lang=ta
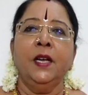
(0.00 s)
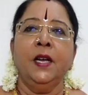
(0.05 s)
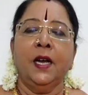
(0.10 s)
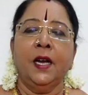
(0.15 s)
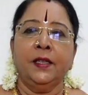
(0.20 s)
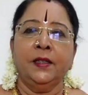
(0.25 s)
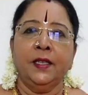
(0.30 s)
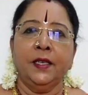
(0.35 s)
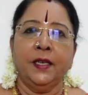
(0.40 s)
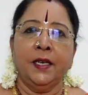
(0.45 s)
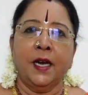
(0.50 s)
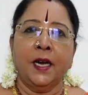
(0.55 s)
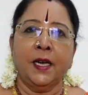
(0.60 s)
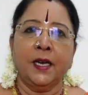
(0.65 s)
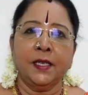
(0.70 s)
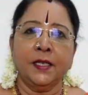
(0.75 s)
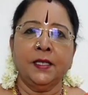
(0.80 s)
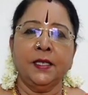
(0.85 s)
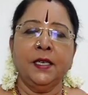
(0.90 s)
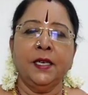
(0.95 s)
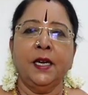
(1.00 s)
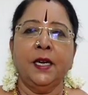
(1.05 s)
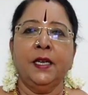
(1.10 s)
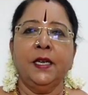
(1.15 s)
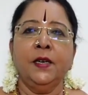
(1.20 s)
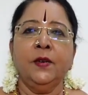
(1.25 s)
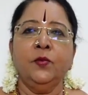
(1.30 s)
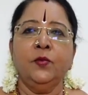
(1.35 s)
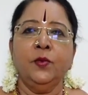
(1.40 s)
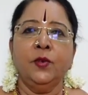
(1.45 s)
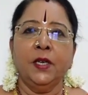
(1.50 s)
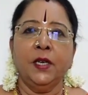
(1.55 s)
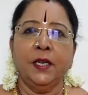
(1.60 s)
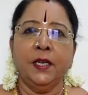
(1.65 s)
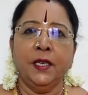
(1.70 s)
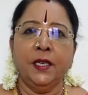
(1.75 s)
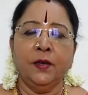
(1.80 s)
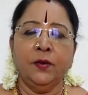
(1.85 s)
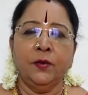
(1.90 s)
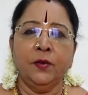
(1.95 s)
அந்த அரச இலையை உங்கள்
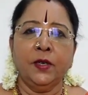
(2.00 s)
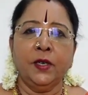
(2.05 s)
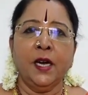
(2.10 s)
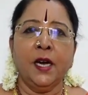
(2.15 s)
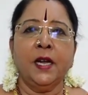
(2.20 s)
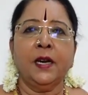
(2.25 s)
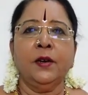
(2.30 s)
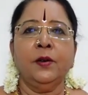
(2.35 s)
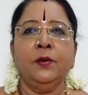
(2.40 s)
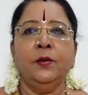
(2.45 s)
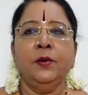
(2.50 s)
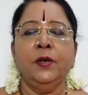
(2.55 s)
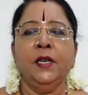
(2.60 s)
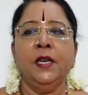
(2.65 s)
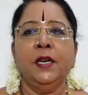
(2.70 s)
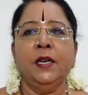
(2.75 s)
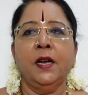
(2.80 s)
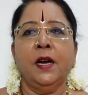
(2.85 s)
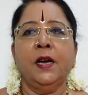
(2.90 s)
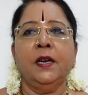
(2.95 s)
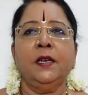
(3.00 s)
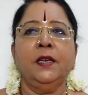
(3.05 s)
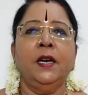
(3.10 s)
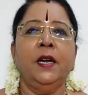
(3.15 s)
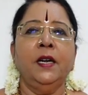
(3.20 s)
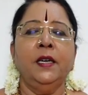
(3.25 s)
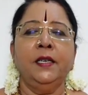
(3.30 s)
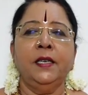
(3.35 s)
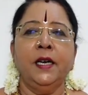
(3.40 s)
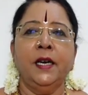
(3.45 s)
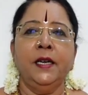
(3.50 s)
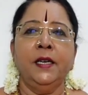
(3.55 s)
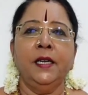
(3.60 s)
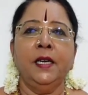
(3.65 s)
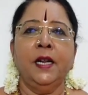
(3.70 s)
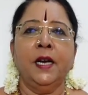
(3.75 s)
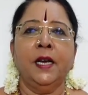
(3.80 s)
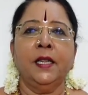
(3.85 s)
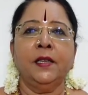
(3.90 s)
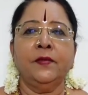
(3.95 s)
நீங்கள் உட்காரக்கூடிய நாற்காலிக்கு
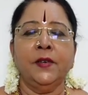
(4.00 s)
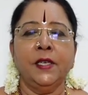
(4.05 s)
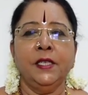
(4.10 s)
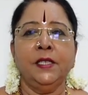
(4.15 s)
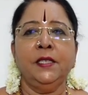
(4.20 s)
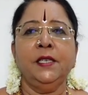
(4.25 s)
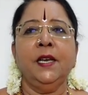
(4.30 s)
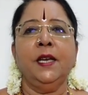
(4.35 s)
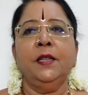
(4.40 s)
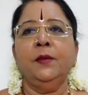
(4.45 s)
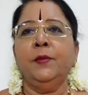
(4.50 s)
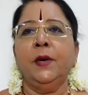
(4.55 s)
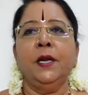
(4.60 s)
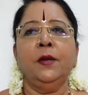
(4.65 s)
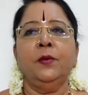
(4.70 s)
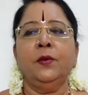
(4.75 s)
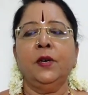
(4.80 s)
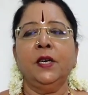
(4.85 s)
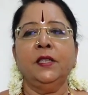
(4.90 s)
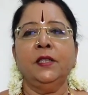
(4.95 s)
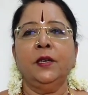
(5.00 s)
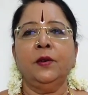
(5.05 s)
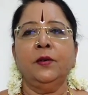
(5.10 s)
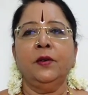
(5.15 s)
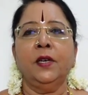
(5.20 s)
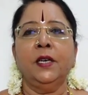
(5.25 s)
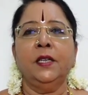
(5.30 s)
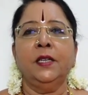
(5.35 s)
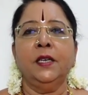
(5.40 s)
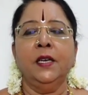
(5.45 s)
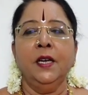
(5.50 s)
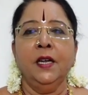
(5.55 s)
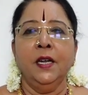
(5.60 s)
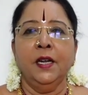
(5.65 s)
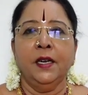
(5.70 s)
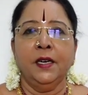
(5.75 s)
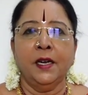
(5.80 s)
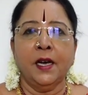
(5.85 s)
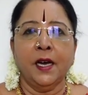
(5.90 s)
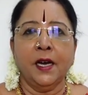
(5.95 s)
அடியில் அதை வச்சு அது மேலே உட்காந்துடக்கூடாது
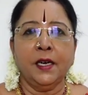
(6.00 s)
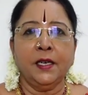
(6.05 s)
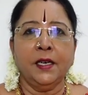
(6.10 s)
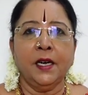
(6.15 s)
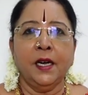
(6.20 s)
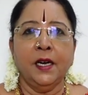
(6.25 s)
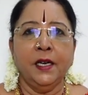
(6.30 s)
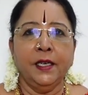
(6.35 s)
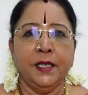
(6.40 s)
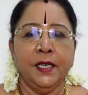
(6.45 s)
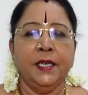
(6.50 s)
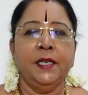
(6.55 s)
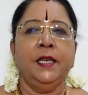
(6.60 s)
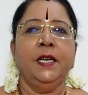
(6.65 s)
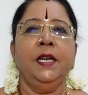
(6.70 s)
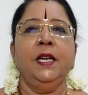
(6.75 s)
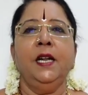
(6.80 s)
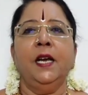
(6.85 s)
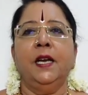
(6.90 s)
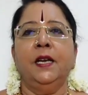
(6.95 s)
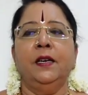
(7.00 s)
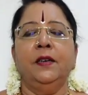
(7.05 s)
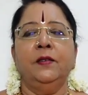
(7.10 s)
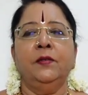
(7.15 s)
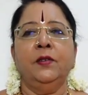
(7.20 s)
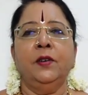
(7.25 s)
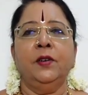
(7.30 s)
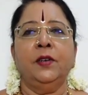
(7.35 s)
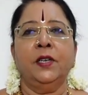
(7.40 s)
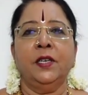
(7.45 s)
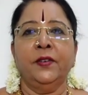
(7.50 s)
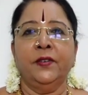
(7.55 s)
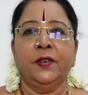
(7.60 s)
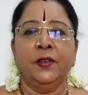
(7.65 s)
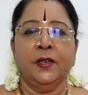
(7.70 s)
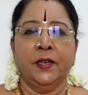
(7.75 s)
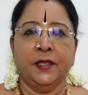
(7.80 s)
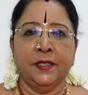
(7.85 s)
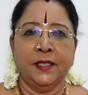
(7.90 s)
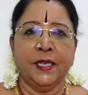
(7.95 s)
நாற்காலிக்கு கீழே உங்களோட
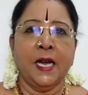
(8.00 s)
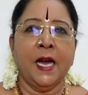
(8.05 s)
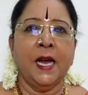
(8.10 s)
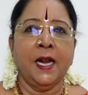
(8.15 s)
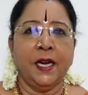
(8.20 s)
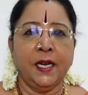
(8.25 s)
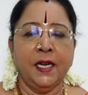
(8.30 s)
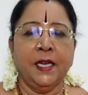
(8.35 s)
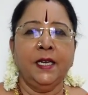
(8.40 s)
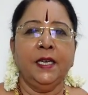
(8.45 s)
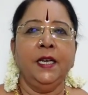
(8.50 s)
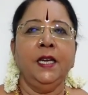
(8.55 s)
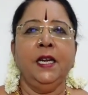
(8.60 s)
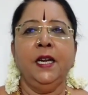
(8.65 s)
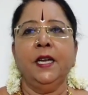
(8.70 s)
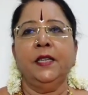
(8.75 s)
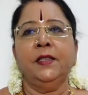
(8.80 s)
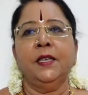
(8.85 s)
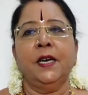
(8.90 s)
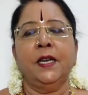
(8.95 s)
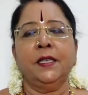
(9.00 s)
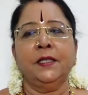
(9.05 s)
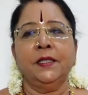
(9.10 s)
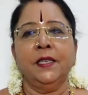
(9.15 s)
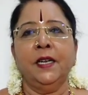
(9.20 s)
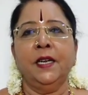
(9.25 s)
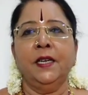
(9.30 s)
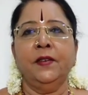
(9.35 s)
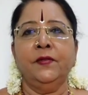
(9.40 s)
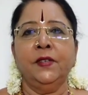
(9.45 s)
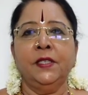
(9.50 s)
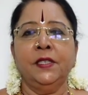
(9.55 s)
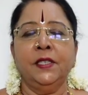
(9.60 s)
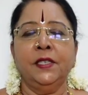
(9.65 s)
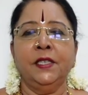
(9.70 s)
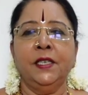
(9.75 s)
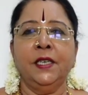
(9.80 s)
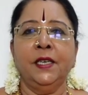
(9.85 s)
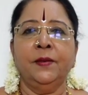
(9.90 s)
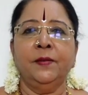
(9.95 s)
சேருக்கு கீழே அந்த அரச இலையை
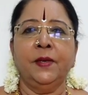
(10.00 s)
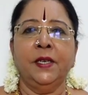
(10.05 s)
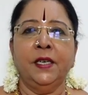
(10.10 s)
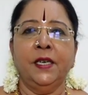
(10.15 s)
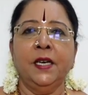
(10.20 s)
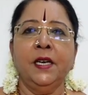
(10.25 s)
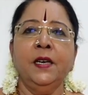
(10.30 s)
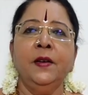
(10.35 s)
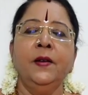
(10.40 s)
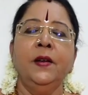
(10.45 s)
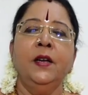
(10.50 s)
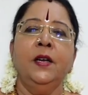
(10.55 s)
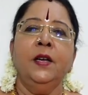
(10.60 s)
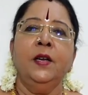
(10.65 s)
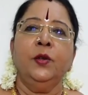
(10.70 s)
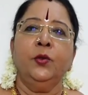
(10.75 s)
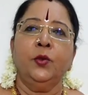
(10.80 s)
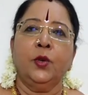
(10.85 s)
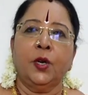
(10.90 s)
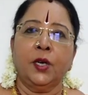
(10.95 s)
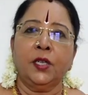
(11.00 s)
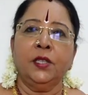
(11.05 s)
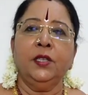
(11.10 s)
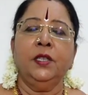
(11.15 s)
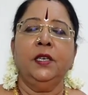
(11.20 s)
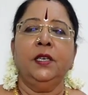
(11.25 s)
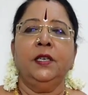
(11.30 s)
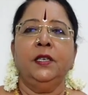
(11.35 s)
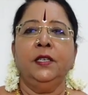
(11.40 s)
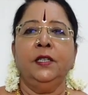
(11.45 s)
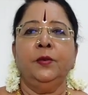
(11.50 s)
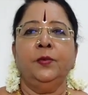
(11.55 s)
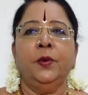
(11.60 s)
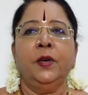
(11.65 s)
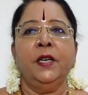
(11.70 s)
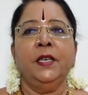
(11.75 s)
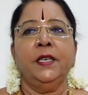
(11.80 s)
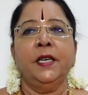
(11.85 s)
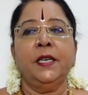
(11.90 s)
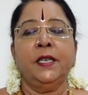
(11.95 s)
வச்சுட்டீங்க அப்படின்னா தொடர்ந்து இது
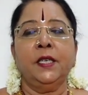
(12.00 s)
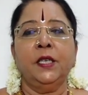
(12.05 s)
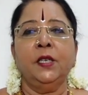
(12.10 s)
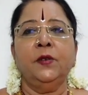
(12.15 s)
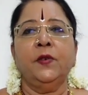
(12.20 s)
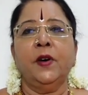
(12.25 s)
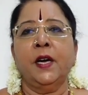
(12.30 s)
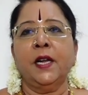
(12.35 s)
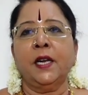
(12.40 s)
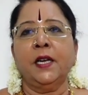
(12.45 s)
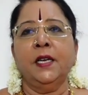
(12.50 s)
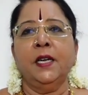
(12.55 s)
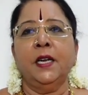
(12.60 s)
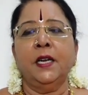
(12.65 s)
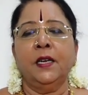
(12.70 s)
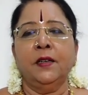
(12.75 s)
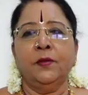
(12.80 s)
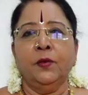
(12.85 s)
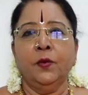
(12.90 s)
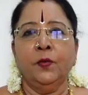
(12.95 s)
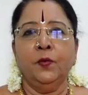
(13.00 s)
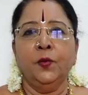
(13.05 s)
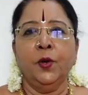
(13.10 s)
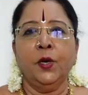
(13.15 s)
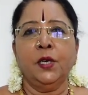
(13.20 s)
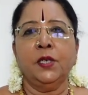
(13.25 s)
போல் எட்டு வாரங்கள் ஒவ்வொரு